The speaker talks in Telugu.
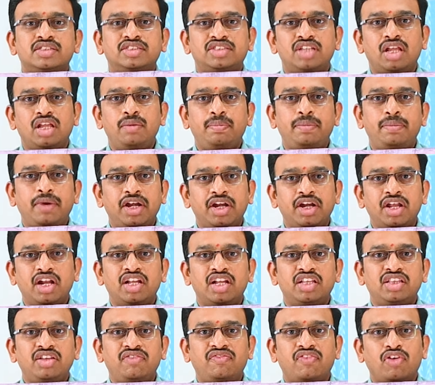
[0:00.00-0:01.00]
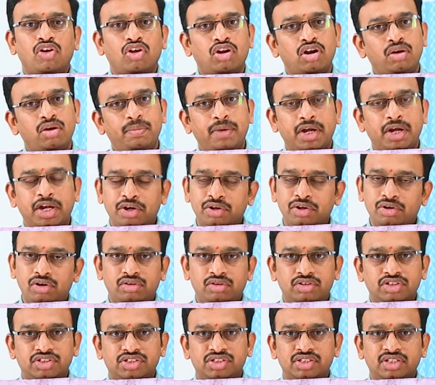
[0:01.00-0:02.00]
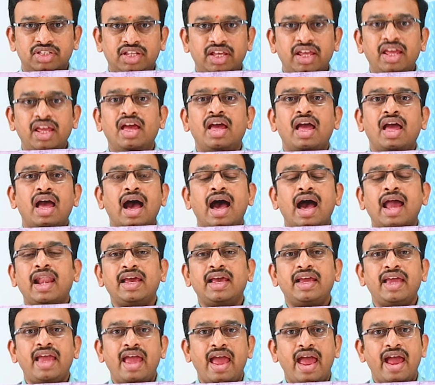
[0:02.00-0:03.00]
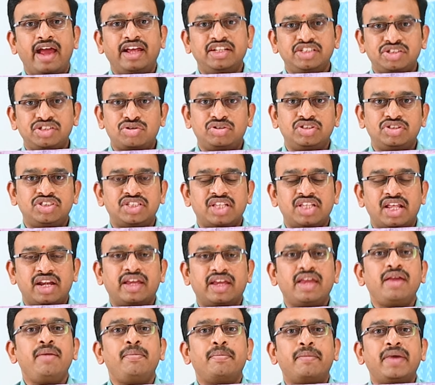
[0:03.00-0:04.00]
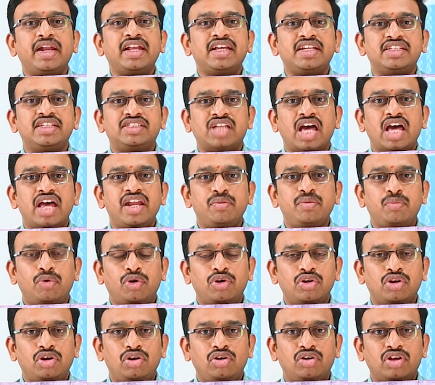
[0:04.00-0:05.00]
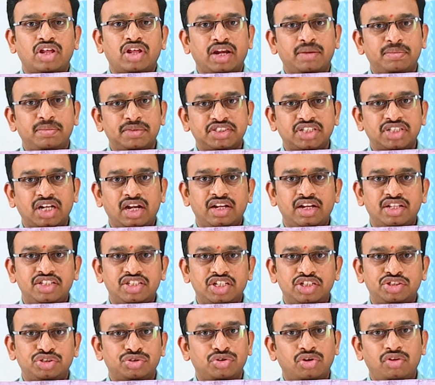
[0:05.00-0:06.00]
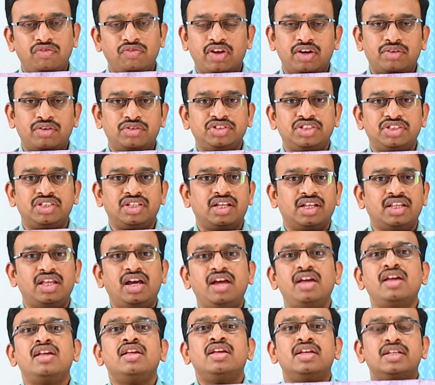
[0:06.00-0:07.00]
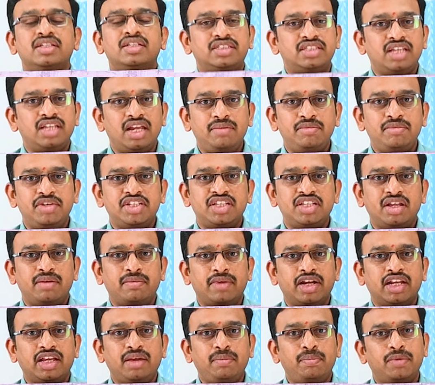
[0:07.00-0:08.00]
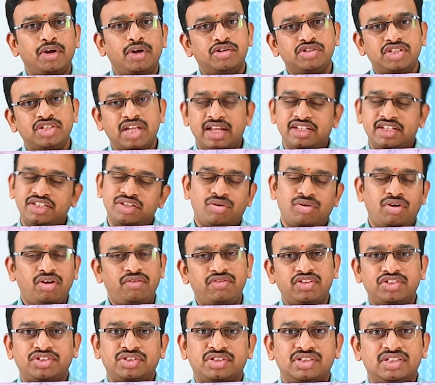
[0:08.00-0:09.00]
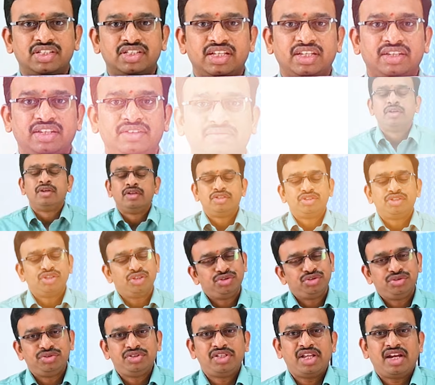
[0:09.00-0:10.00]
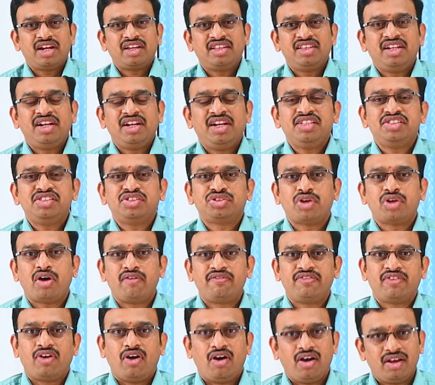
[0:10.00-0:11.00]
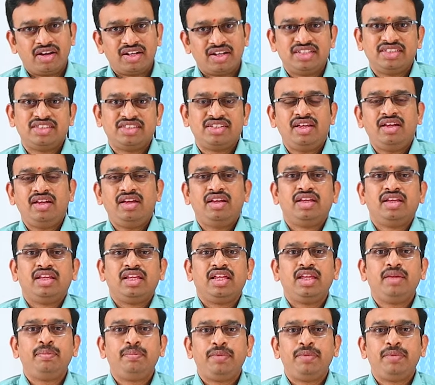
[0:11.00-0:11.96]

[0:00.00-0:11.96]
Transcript: సెల్ఫ్ ప్రింట్ అనేది ఫ్లోరల్ ప్రింట్లో వస్తుంది అలాగే హ్యాండ్స్కి వచ్చేసరికి మనకి శారీ బార్డర్లో క్రేపర్ స్టైల్ డిజైన్ స్టోన్ వర్క్ వచ్చింది కదా సేమ్ డిజైన్ మనకి బ్లౌజ్ హ్యాండ్స్ కూడా వస్తుంది సో చూసారు కదండి సాఫ్ట్ ఆర్గల్జా ఈ